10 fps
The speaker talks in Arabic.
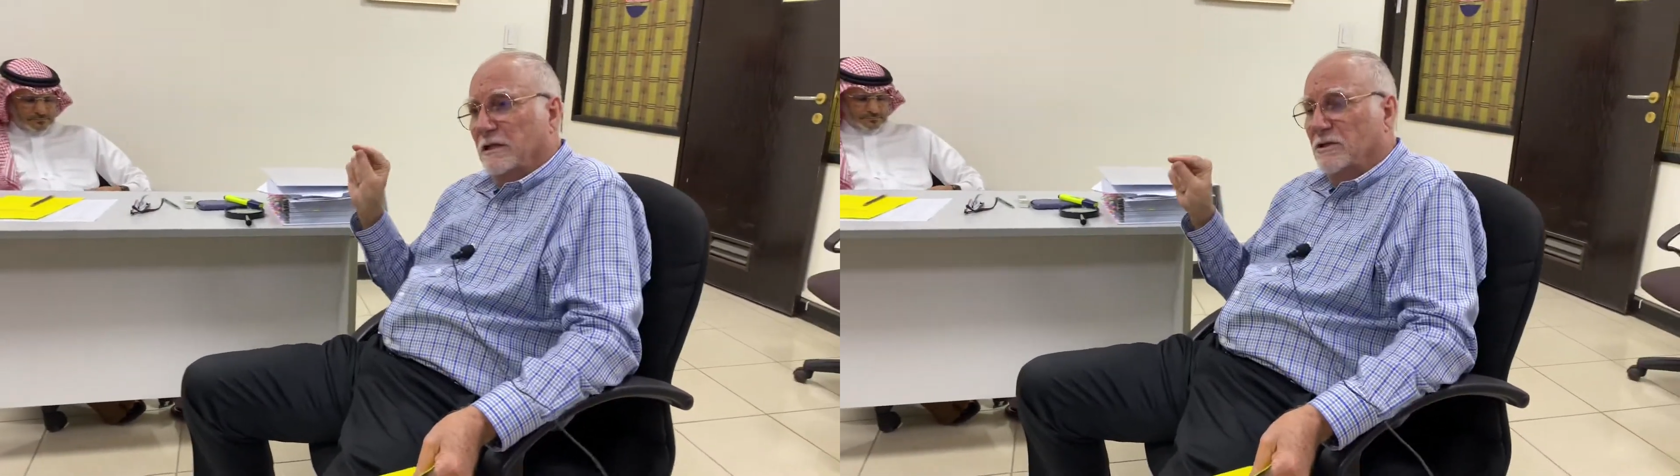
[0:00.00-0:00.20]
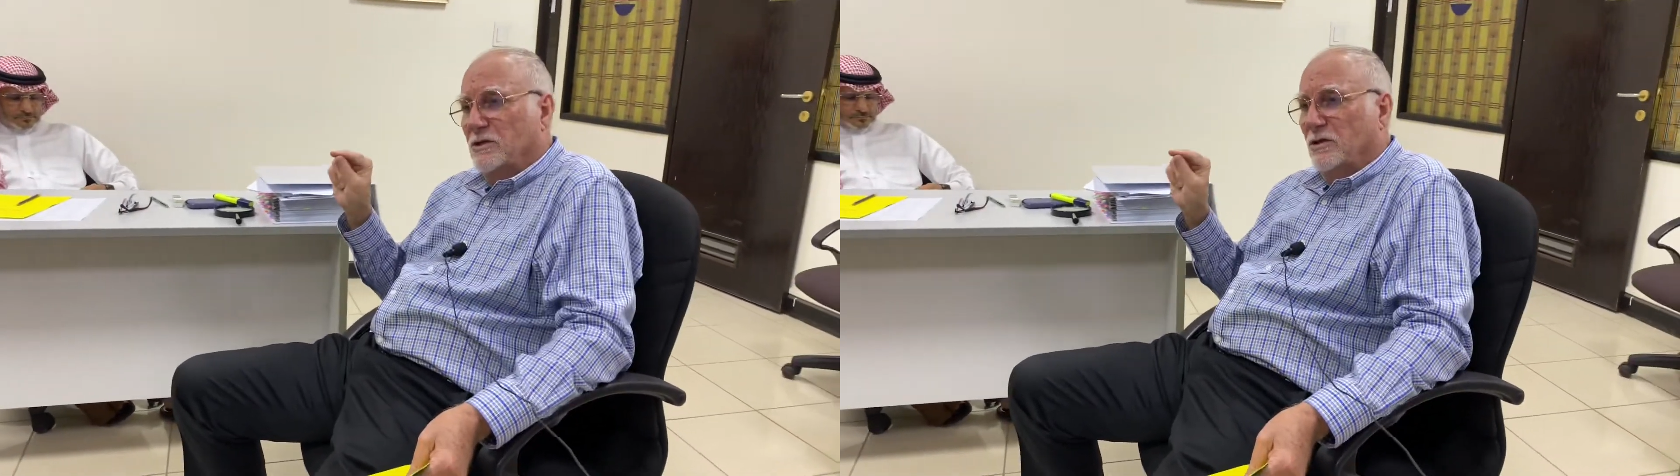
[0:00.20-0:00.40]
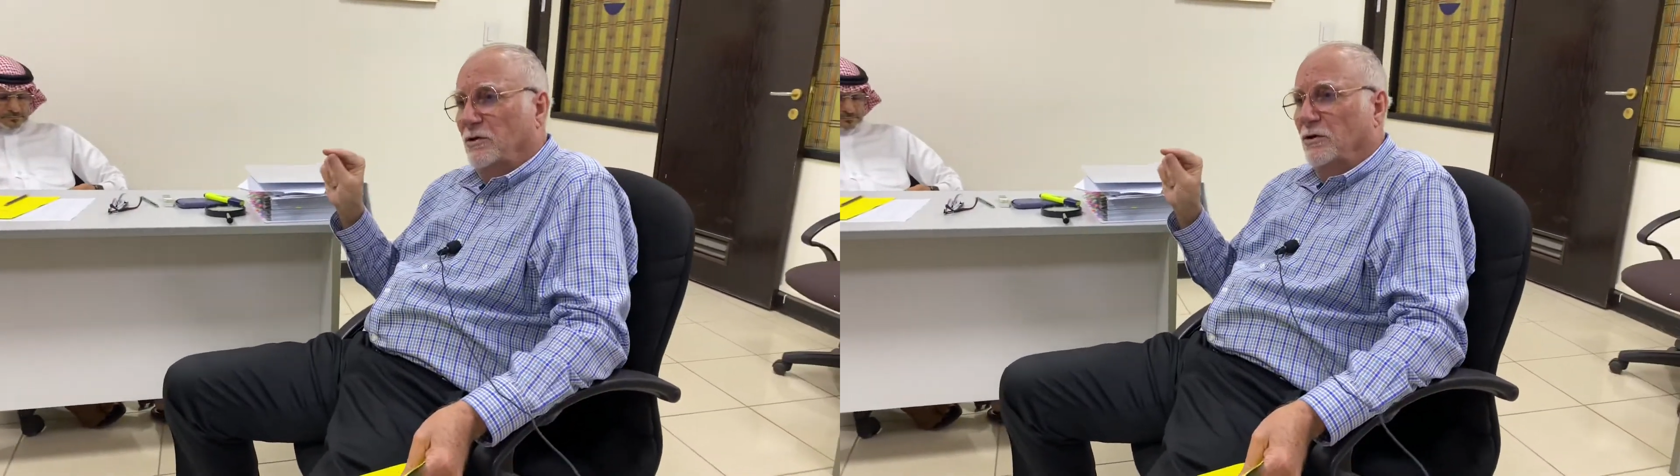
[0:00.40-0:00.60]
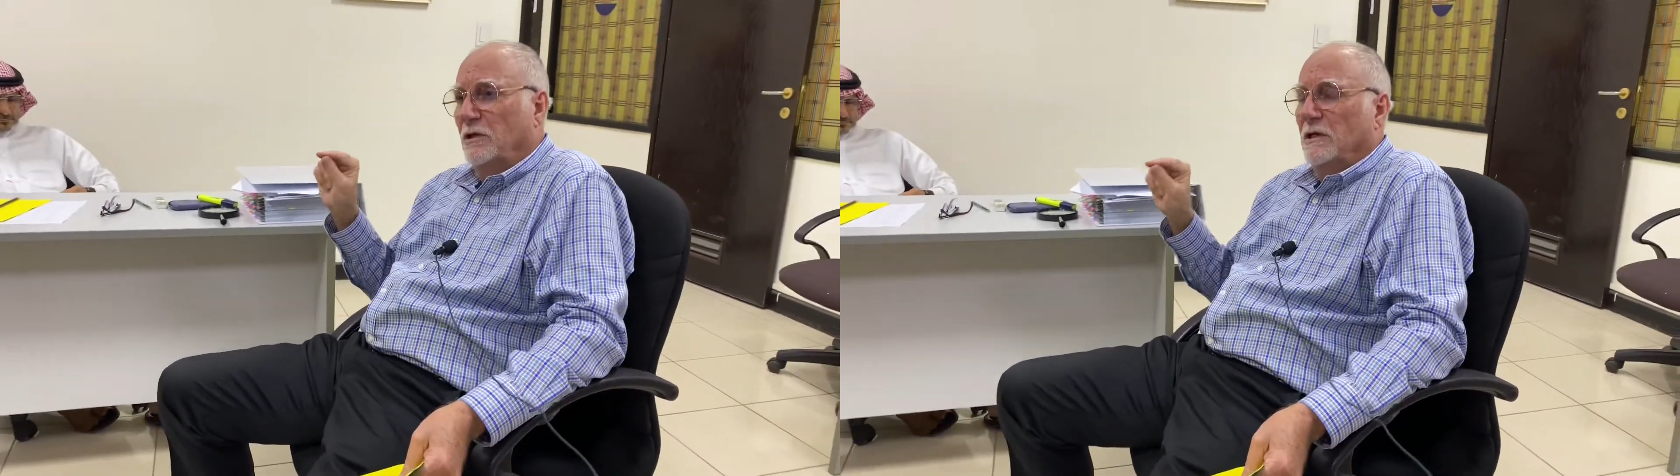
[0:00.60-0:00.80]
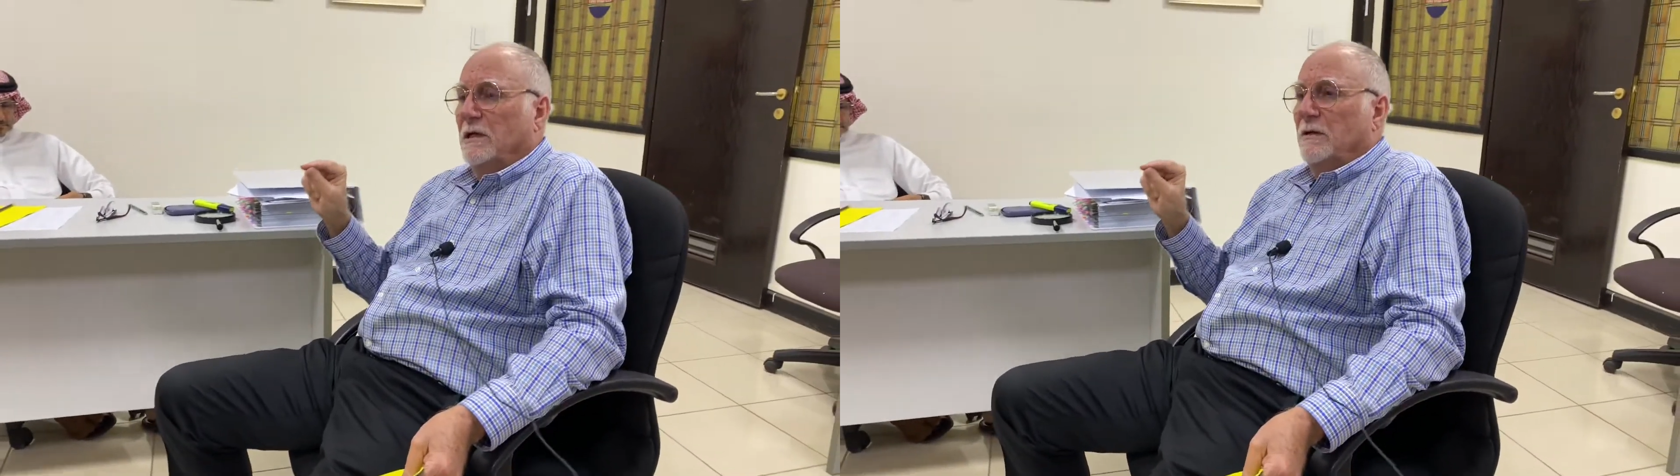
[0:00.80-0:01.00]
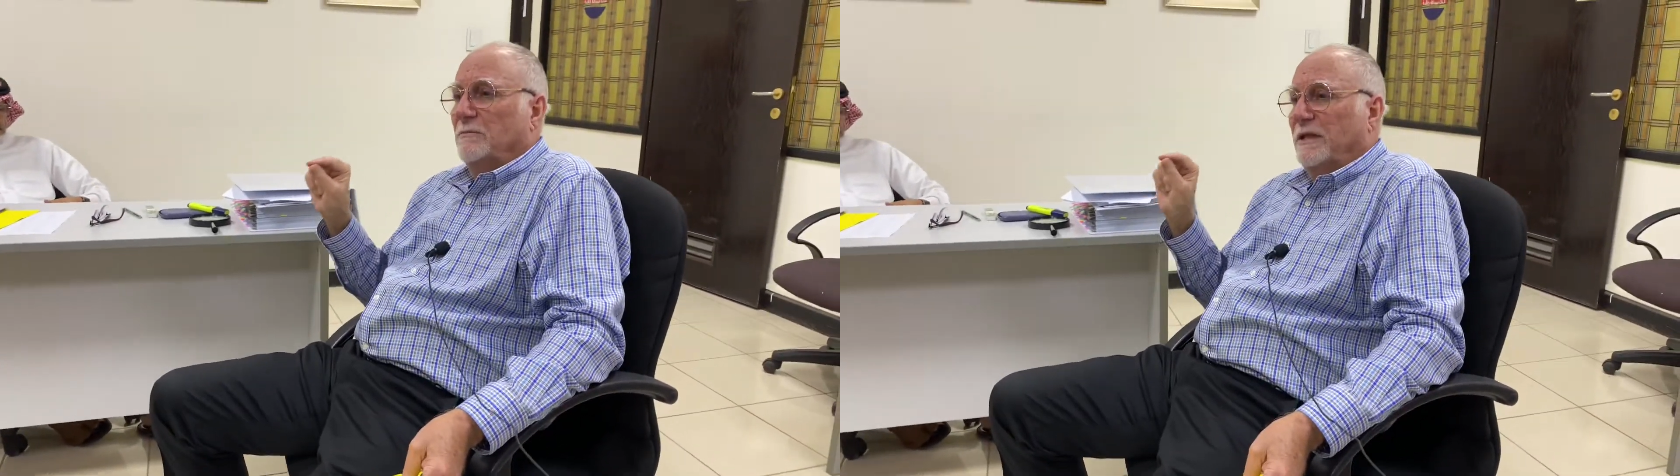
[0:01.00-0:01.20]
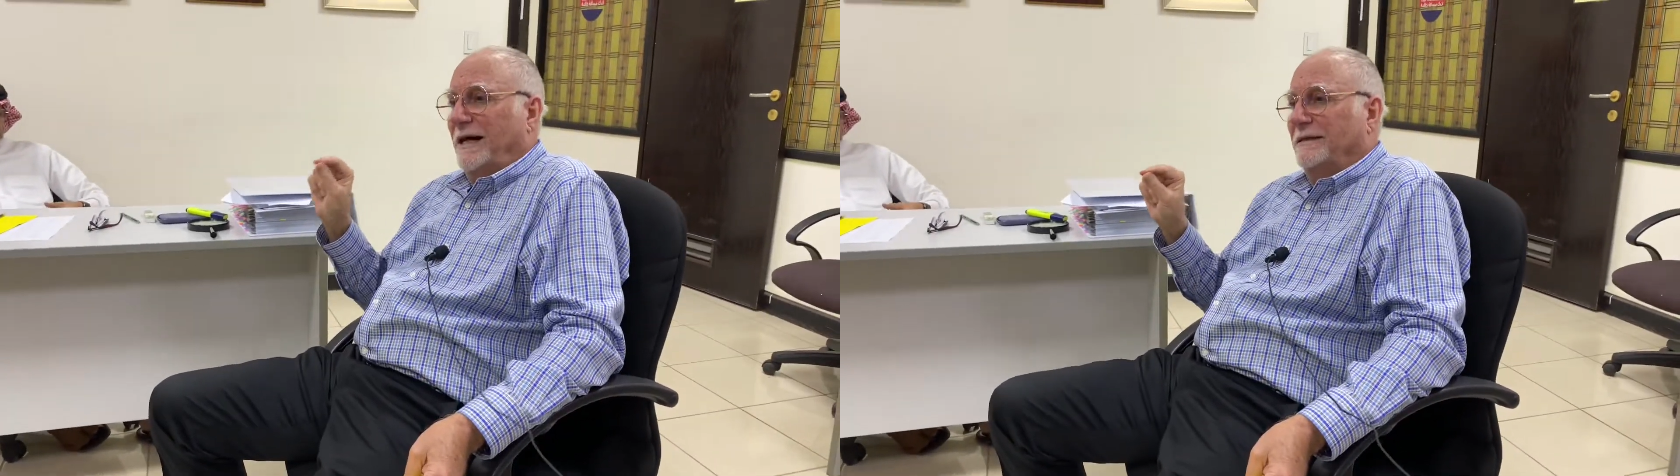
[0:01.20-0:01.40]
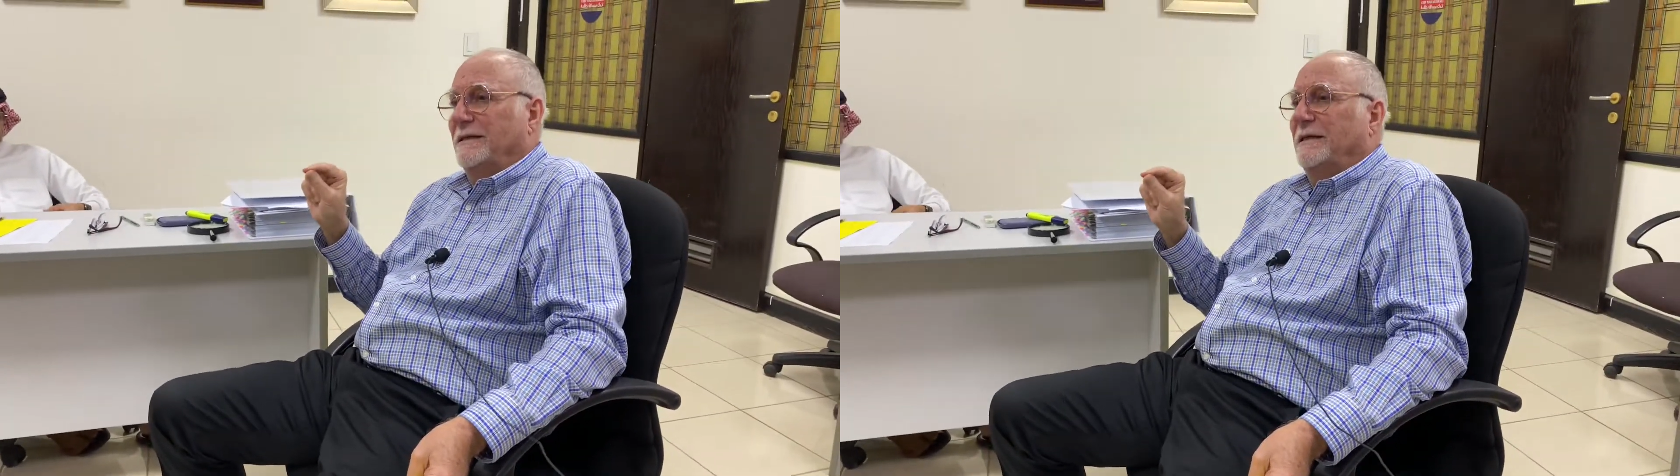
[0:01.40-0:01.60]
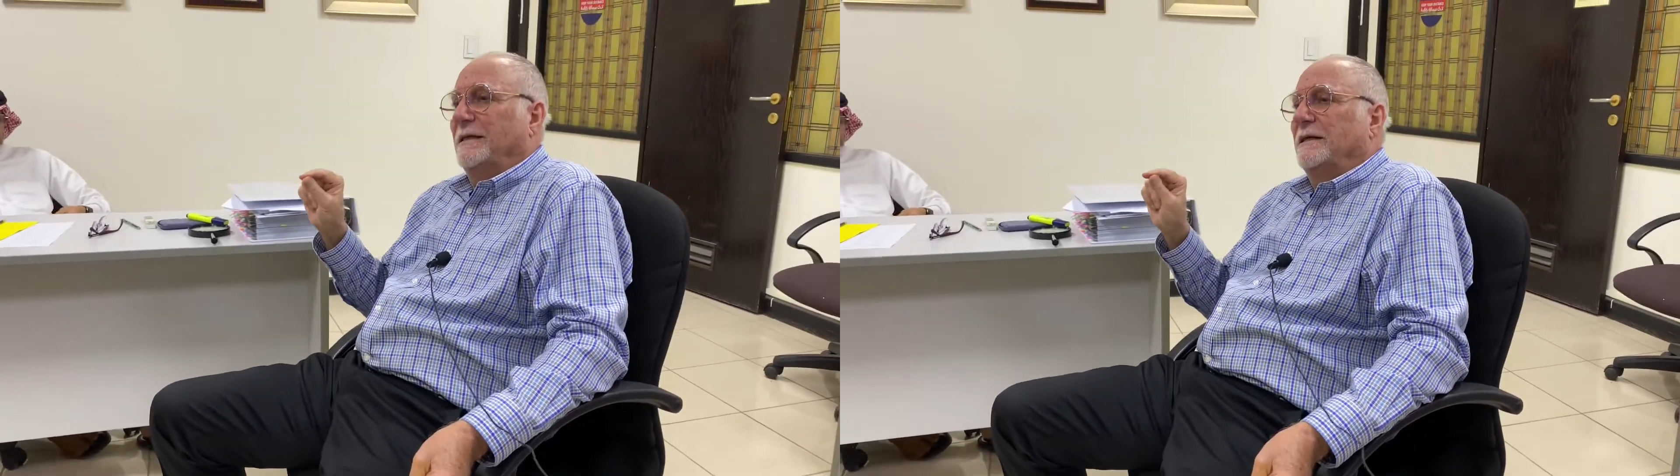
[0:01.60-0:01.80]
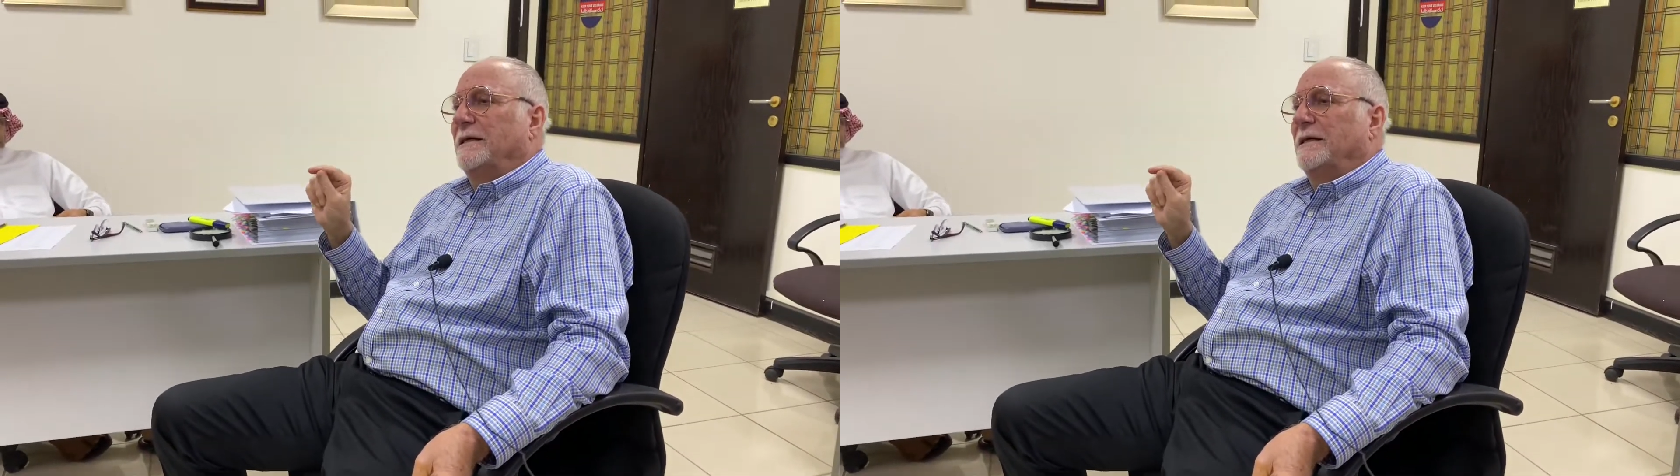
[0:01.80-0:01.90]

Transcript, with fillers: Institute تعطي